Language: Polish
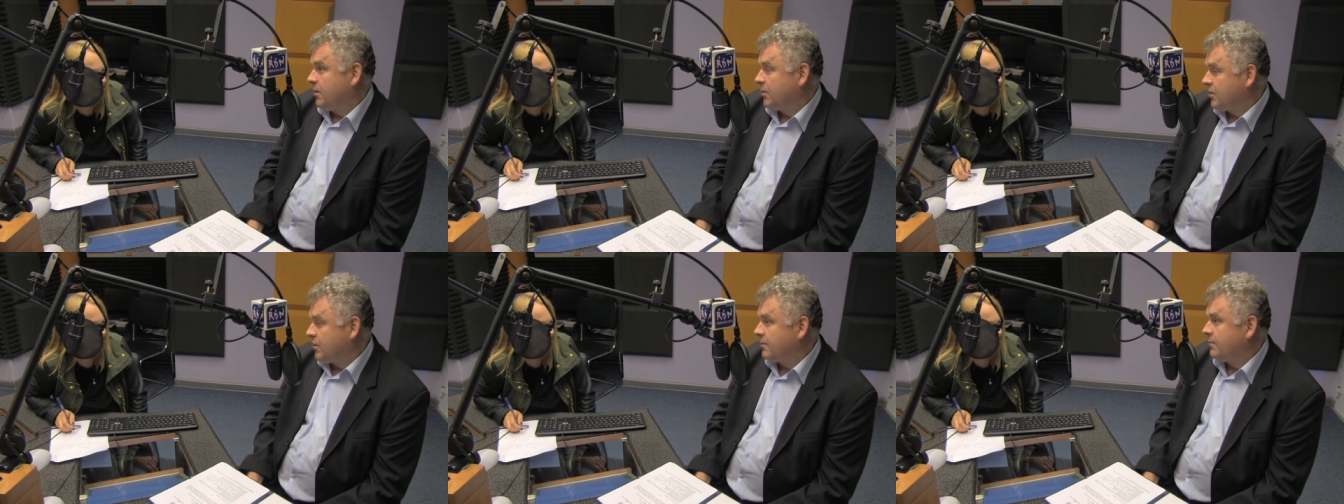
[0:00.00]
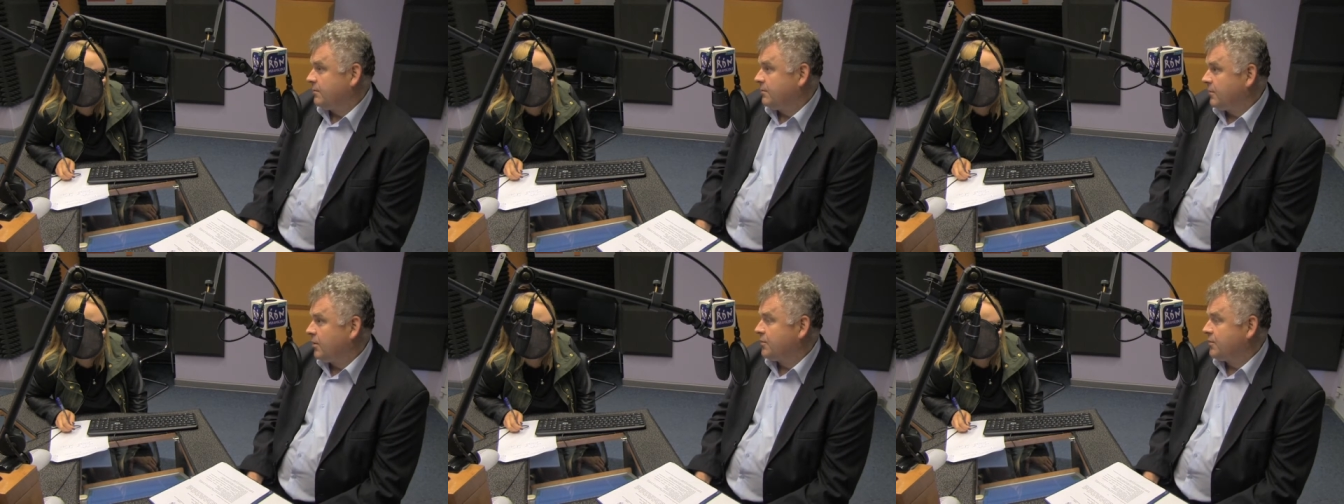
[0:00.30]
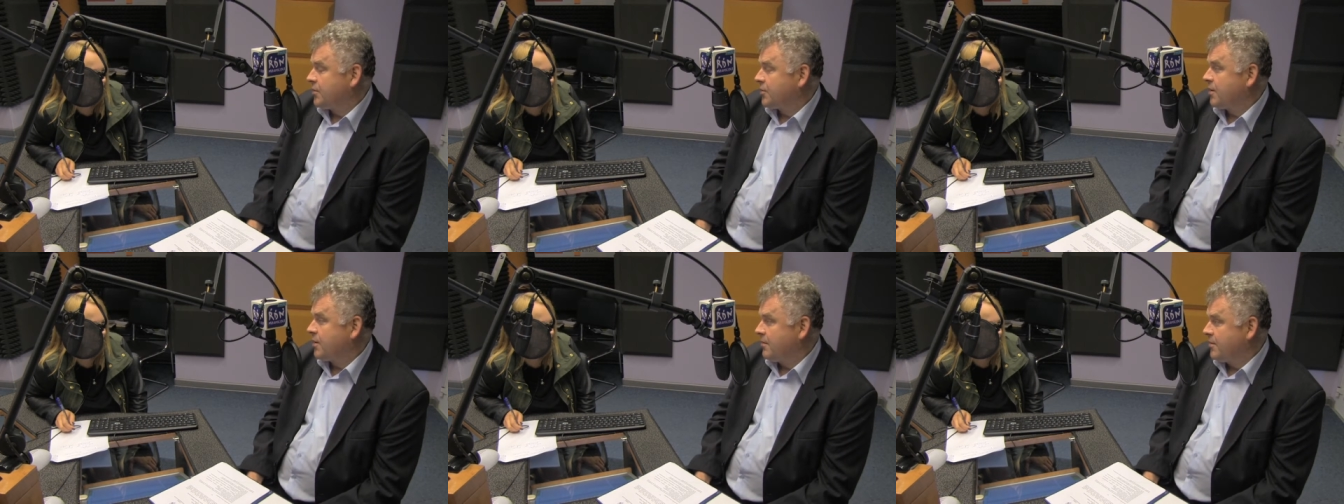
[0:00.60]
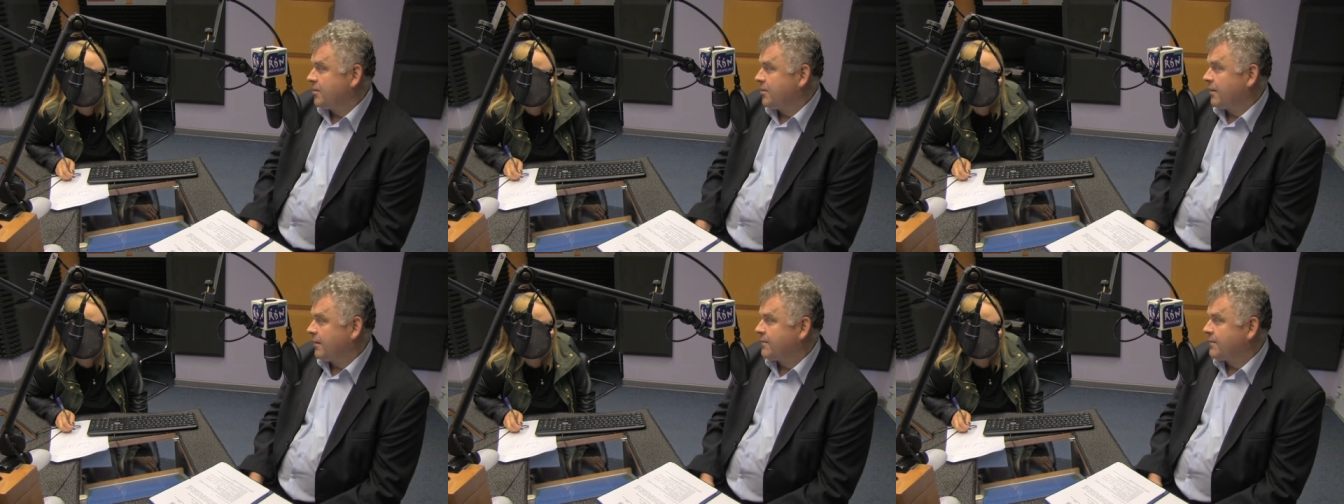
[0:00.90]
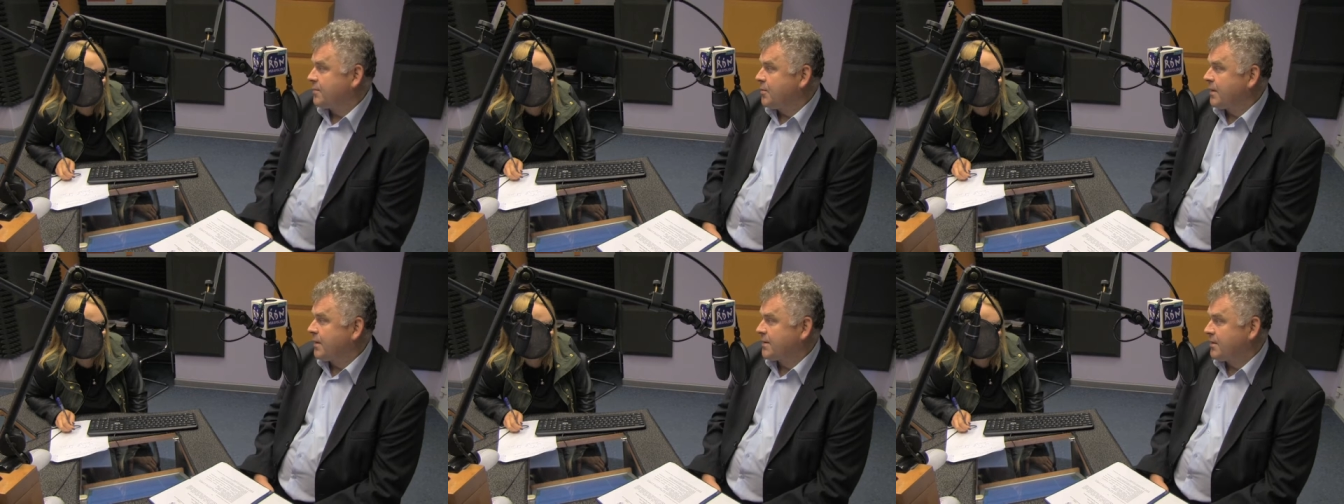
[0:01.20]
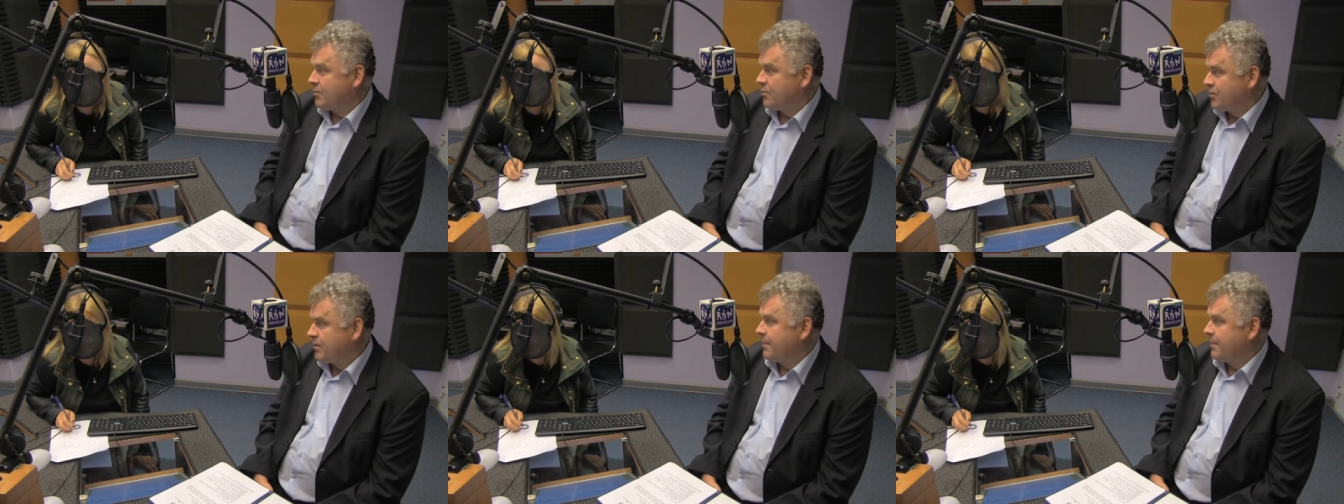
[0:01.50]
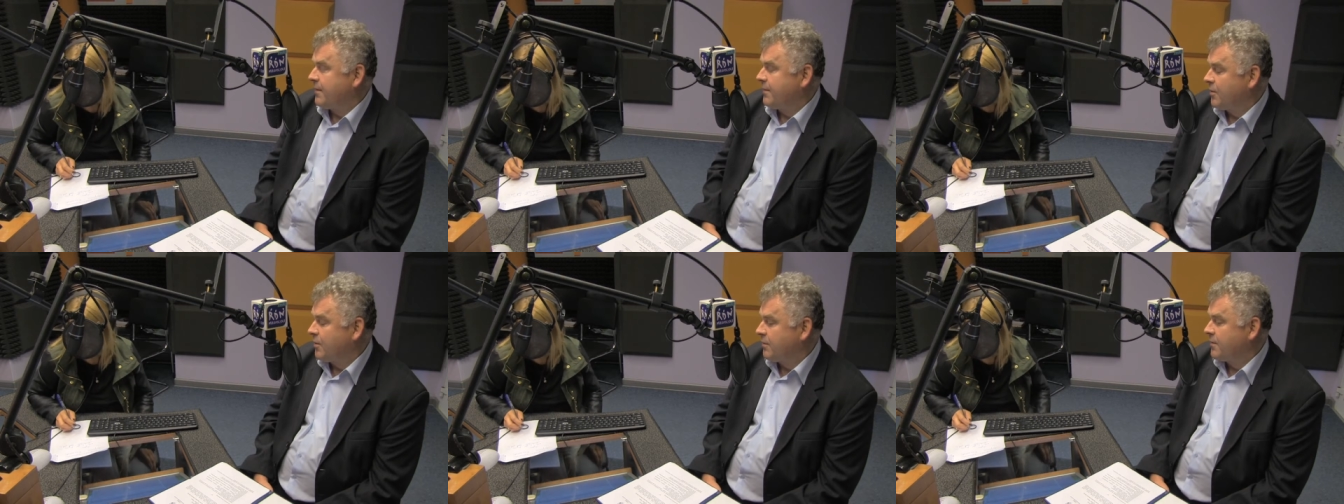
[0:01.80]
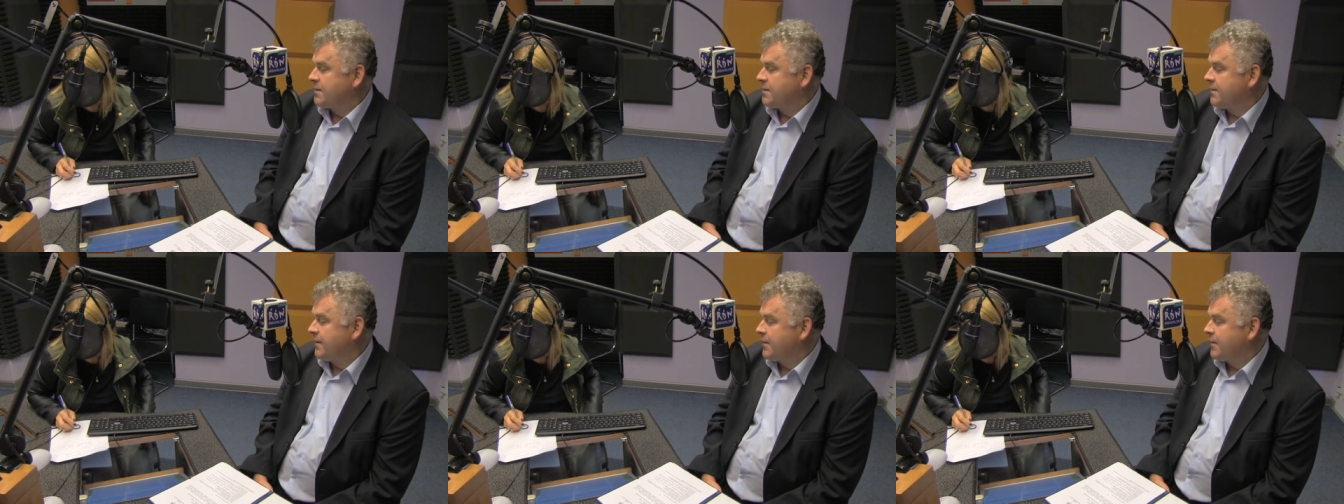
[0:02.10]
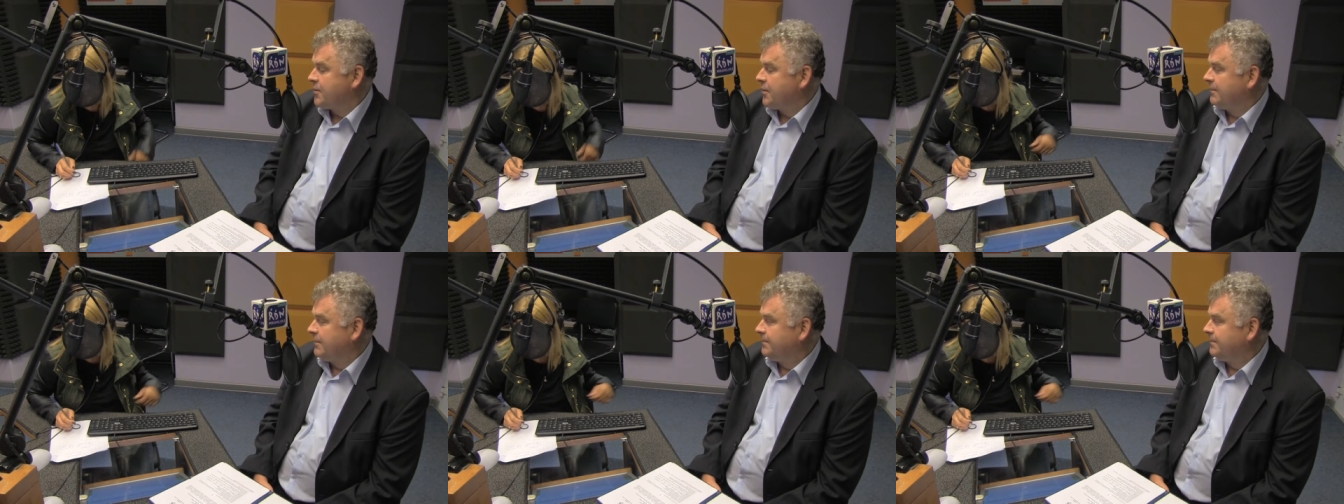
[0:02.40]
no to od września będzie ta współpraca już na pewno obowiązywać.